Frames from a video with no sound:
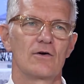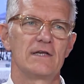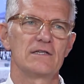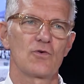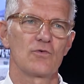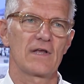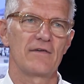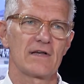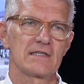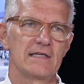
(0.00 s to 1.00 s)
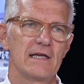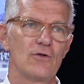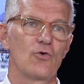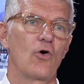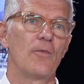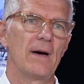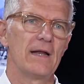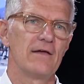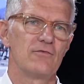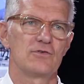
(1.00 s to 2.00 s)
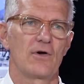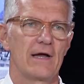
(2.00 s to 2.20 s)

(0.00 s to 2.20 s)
qui seront traversés, le Grand Palais, vous